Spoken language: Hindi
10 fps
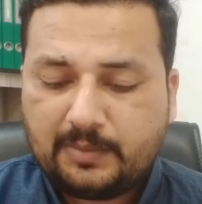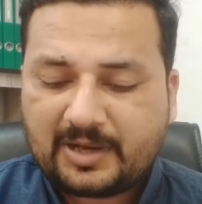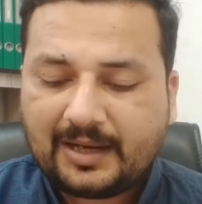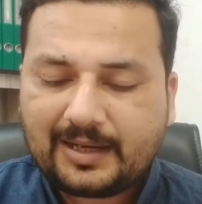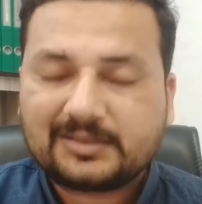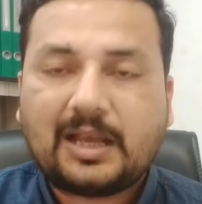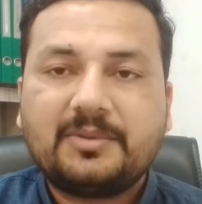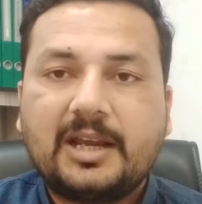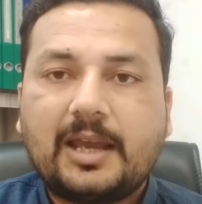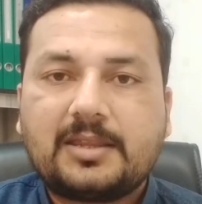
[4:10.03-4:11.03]
इमरान रियाज
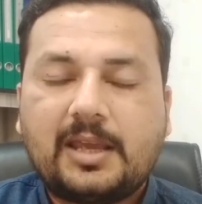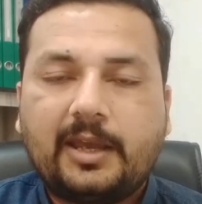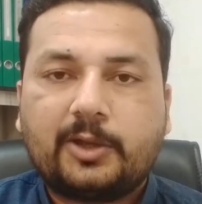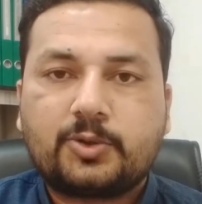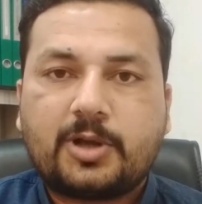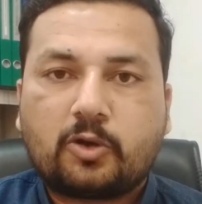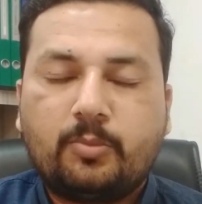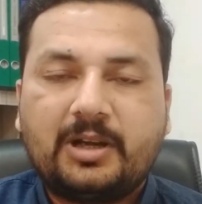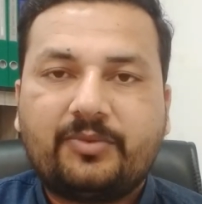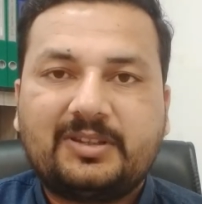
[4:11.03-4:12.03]
साहब ये कहते हैं कि जो
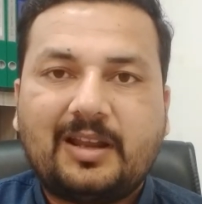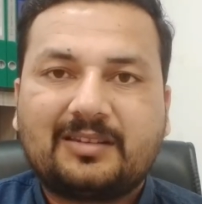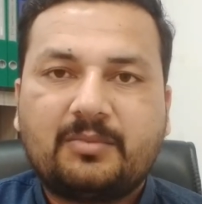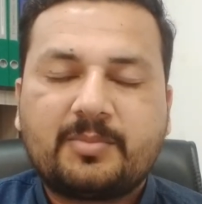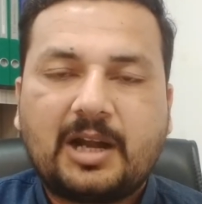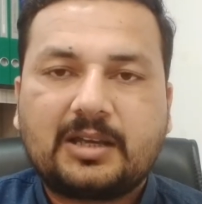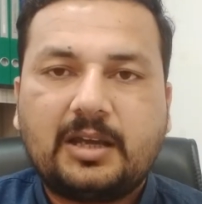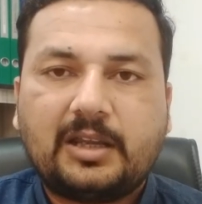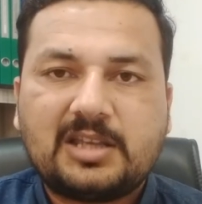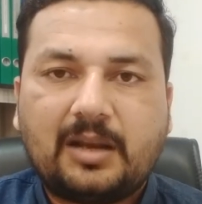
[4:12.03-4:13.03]
डॉक्यूमेंट वजी अजम इमरान
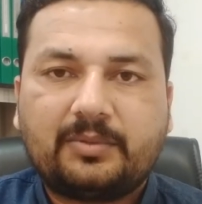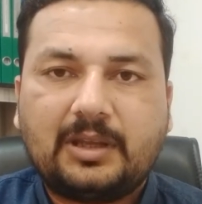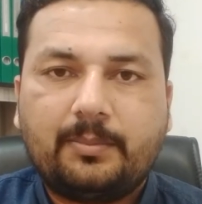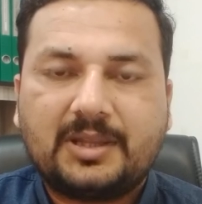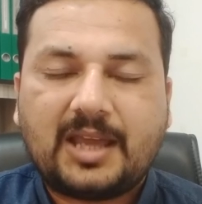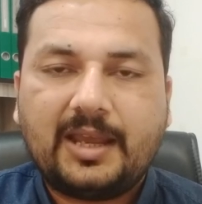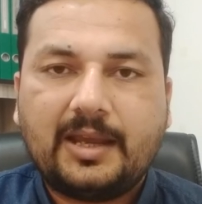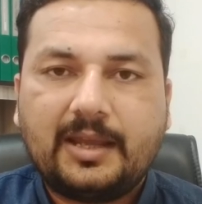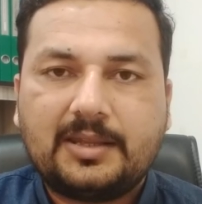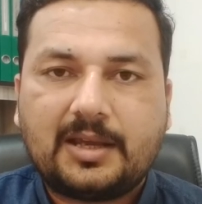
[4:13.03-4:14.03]
खान की जानब से बताए
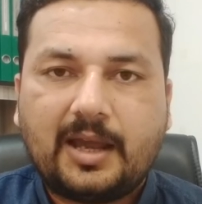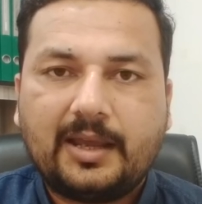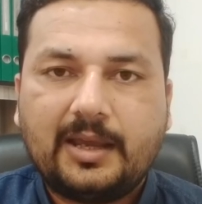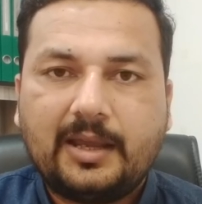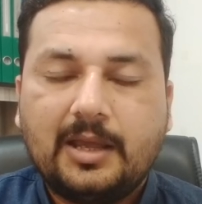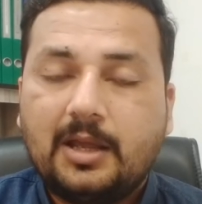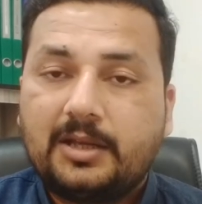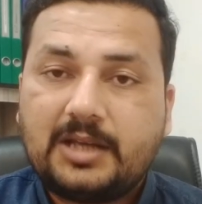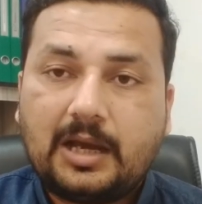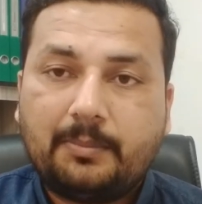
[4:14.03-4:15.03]
गए दिखाए गए
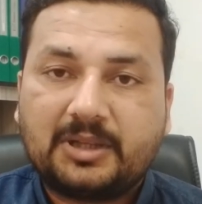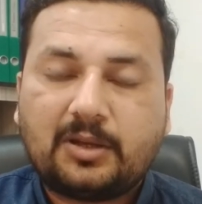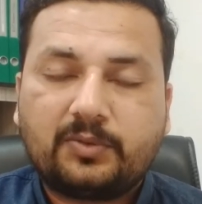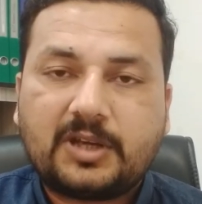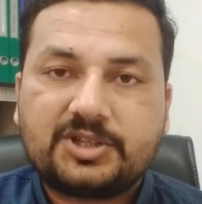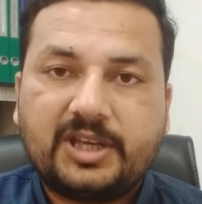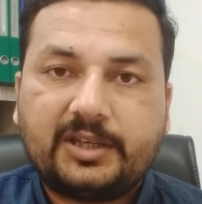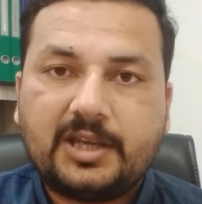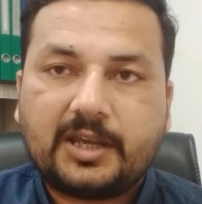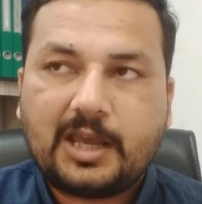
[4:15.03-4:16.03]
या मतन उसका शेयर
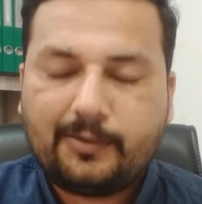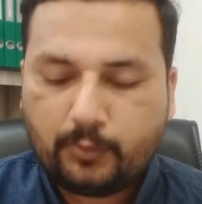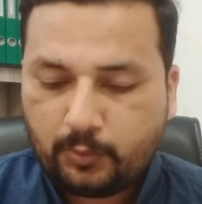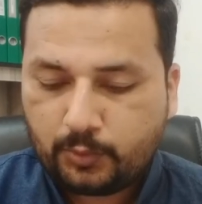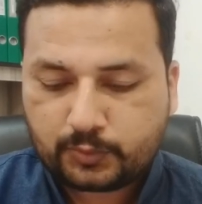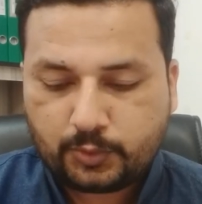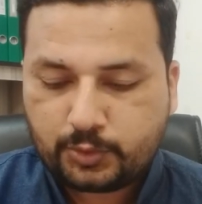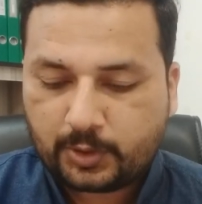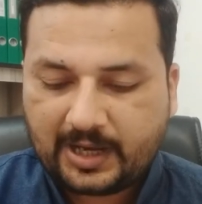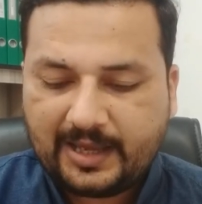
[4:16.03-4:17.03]
किया गया वो उसको
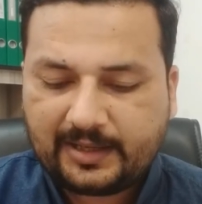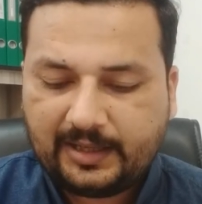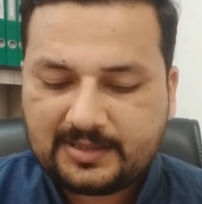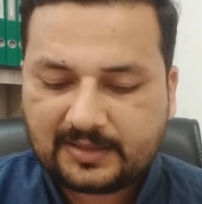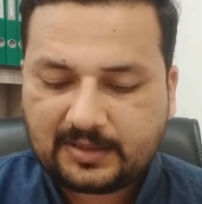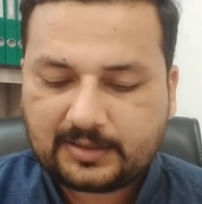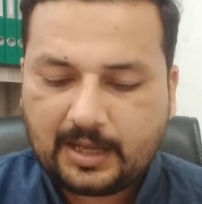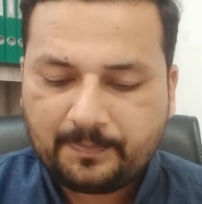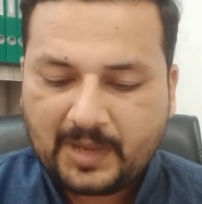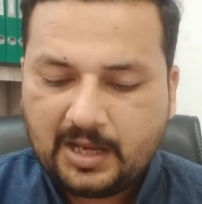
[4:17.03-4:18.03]
झुटलाया नहीं जा सकता